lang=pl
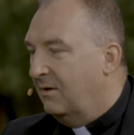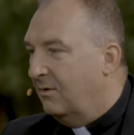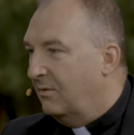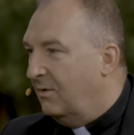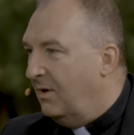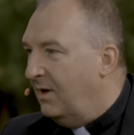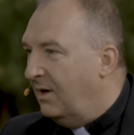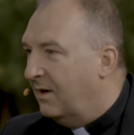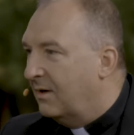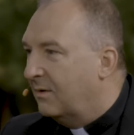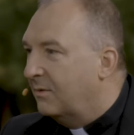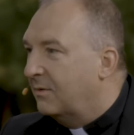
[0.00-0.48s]

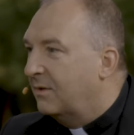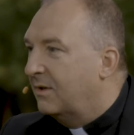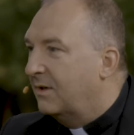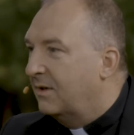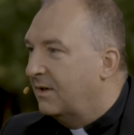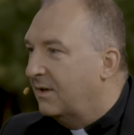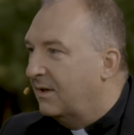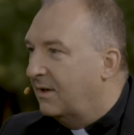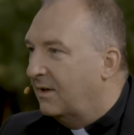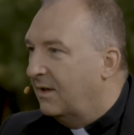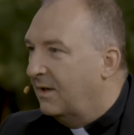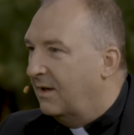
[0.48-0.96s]
Wow,
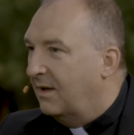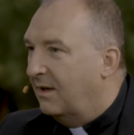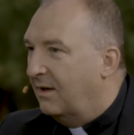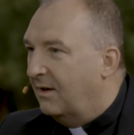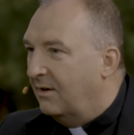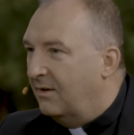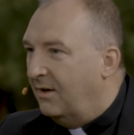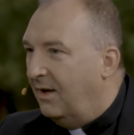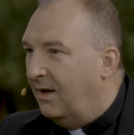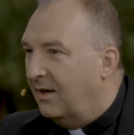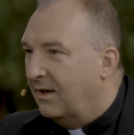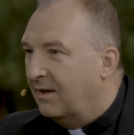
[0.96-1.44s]

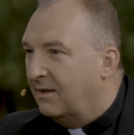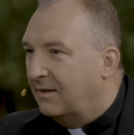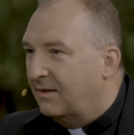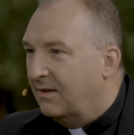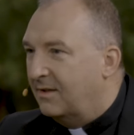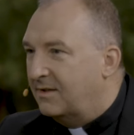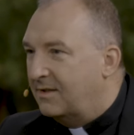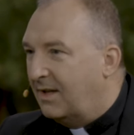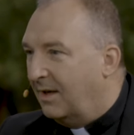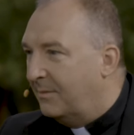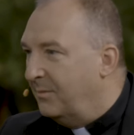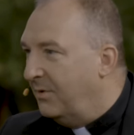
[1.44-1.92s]
okay. ojej, to
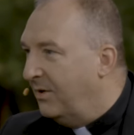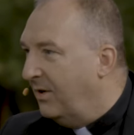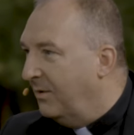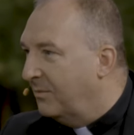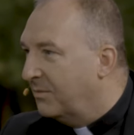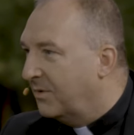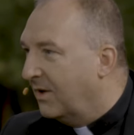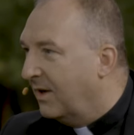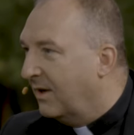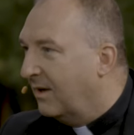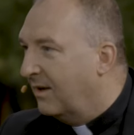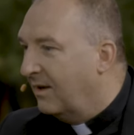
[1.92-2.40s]
jest jakby o
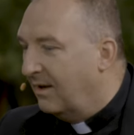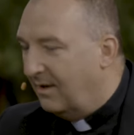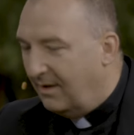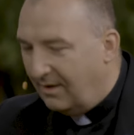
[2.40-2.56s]
mnie.